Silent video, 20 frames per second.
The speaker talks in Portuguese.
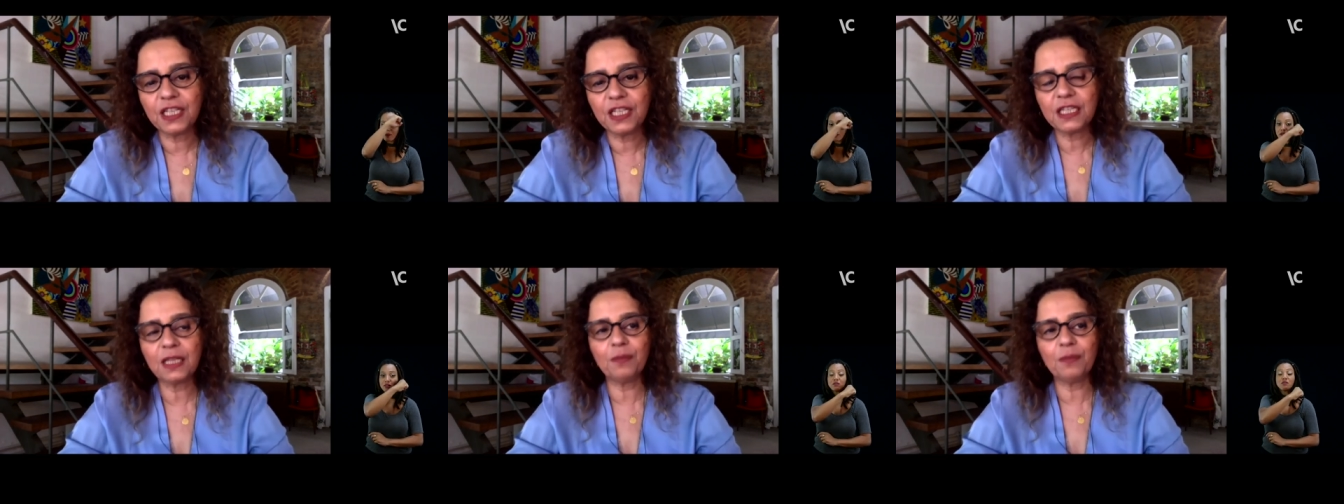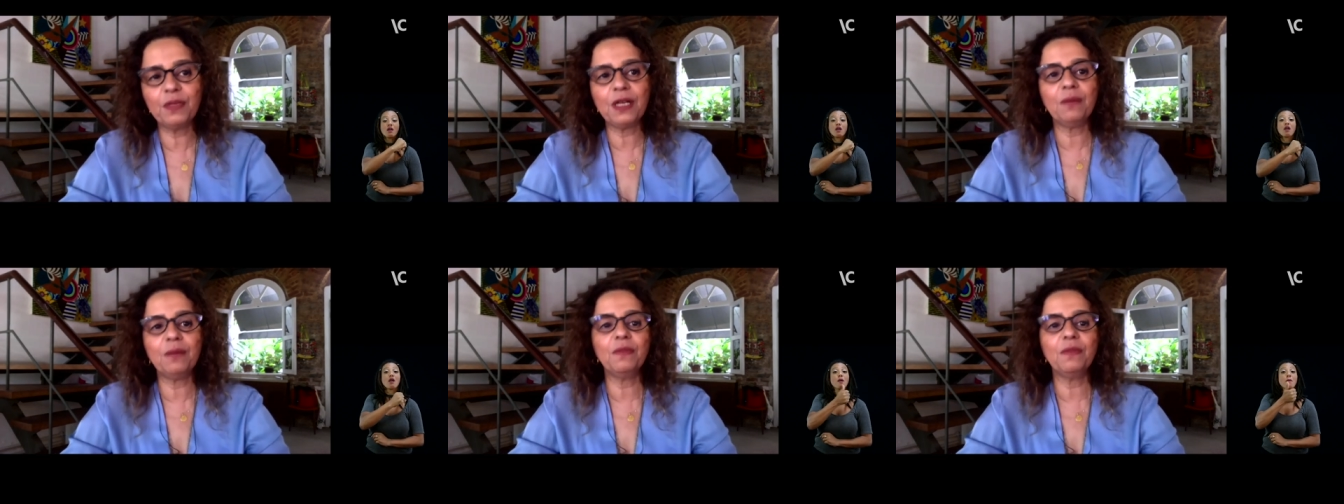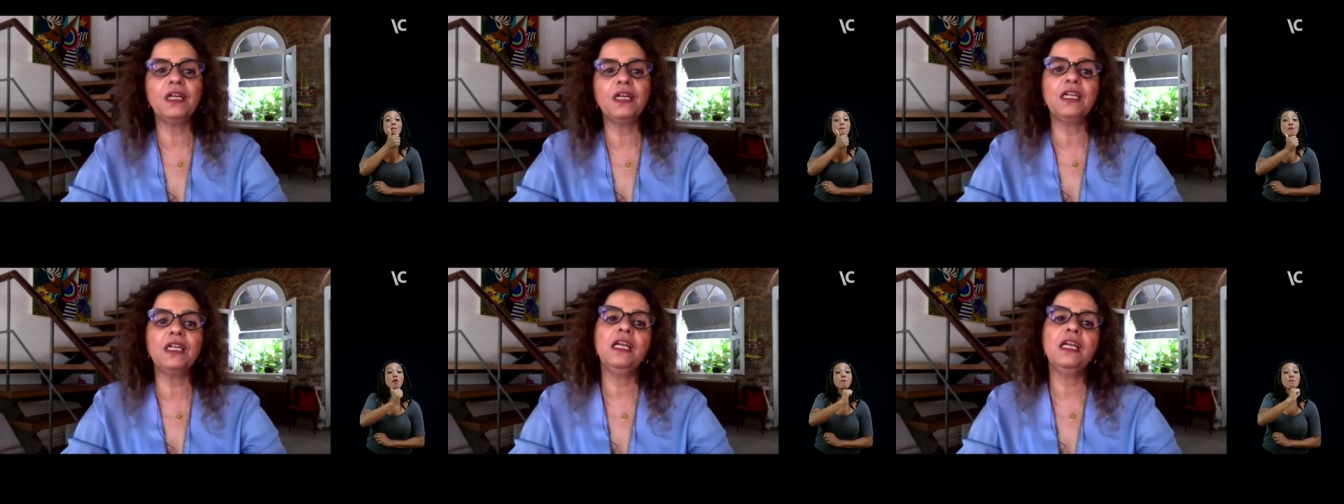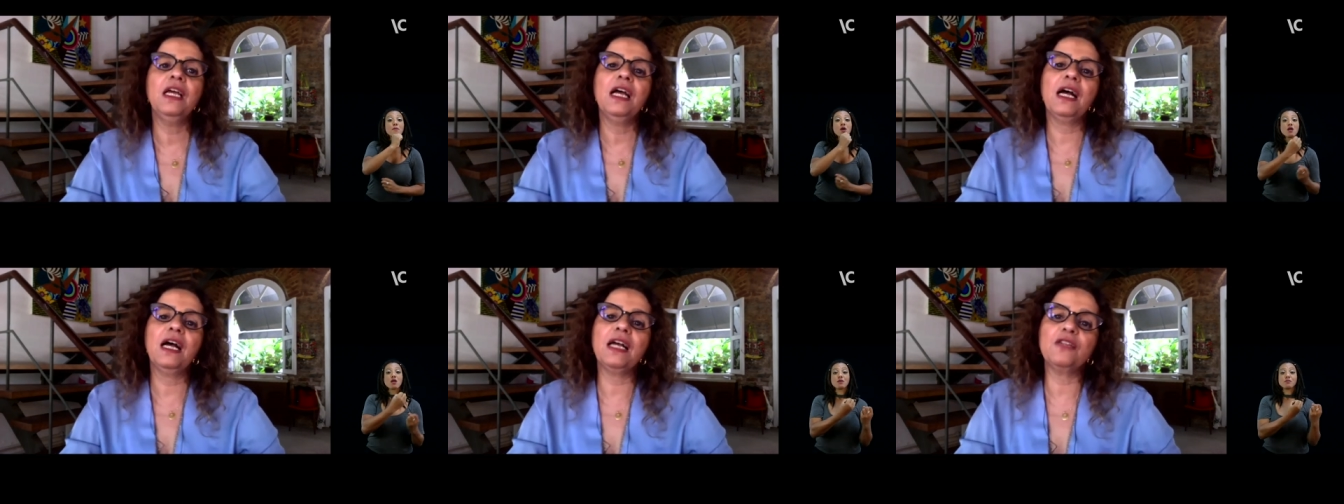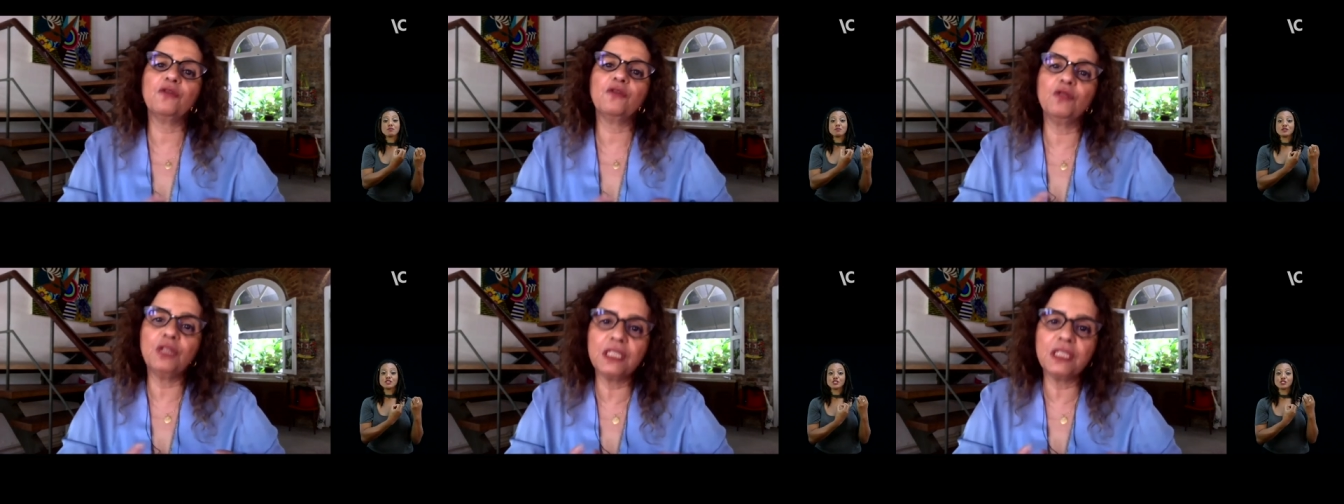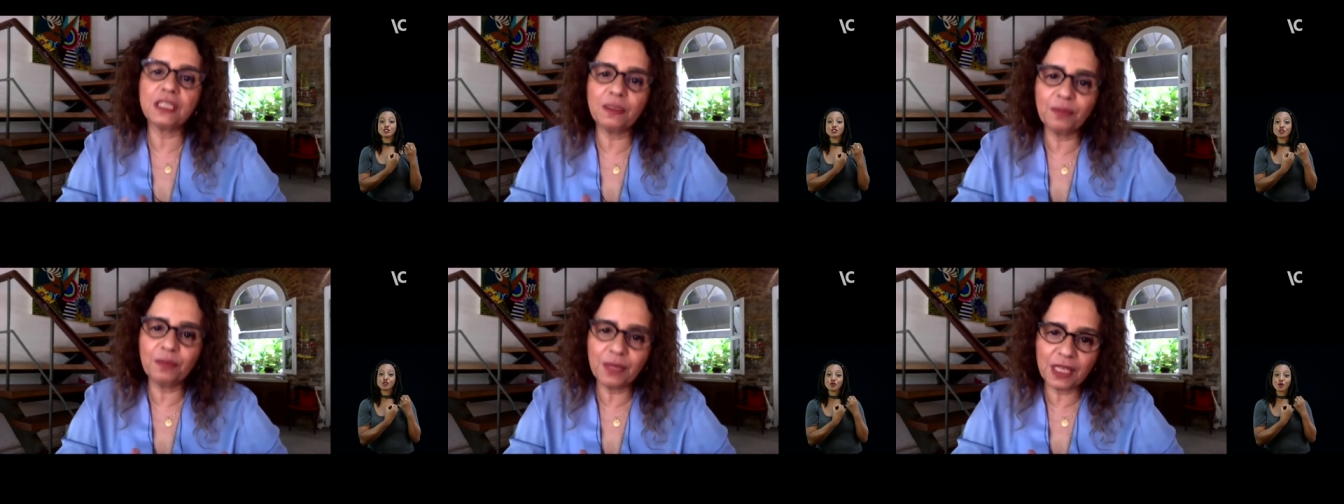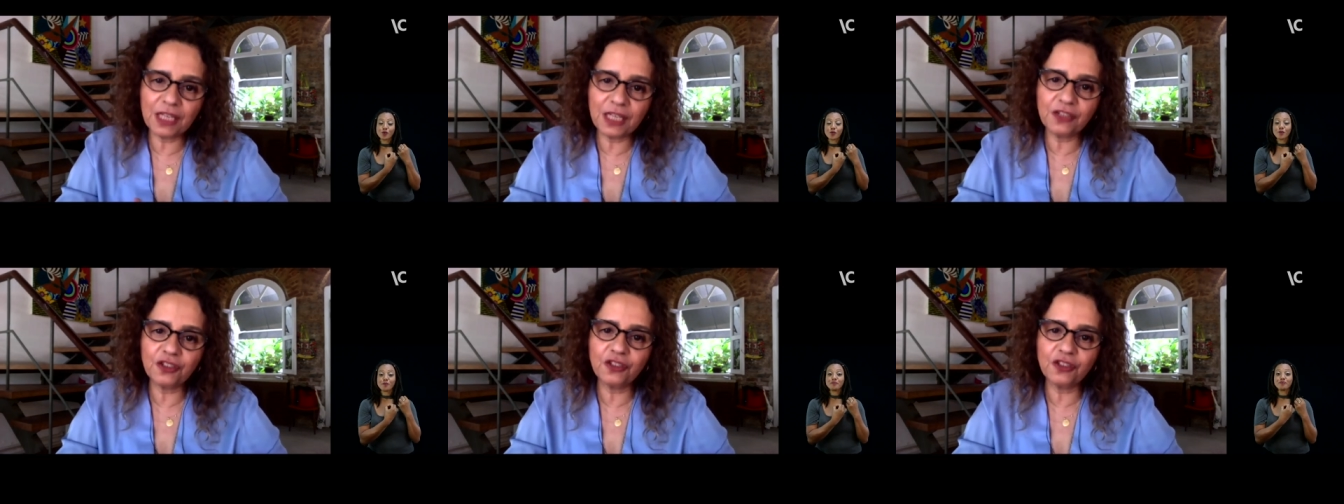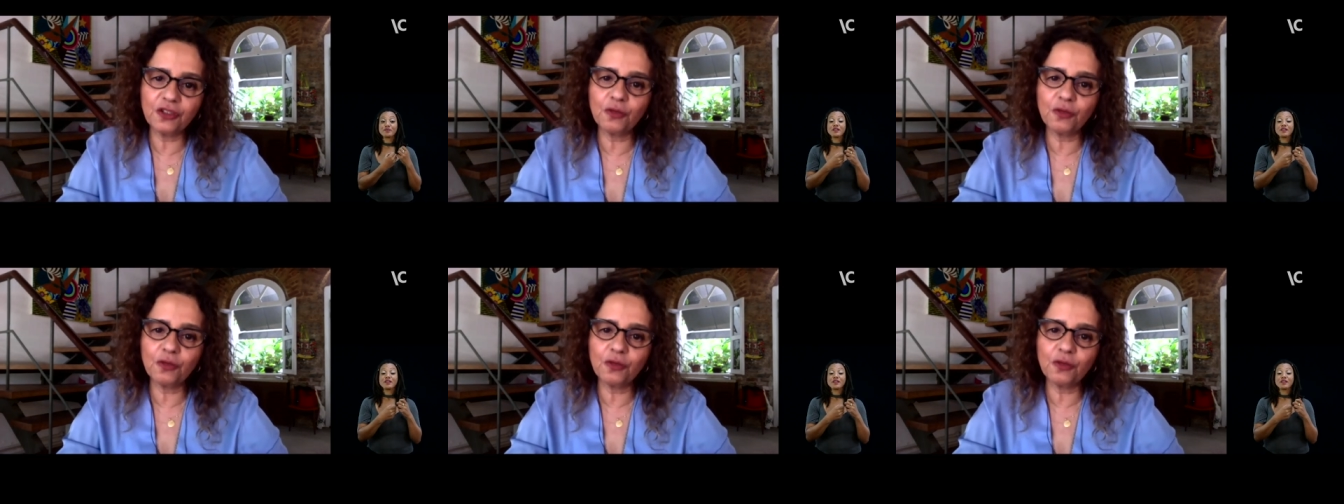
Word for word: da minha mãe, a todo esse ambiente de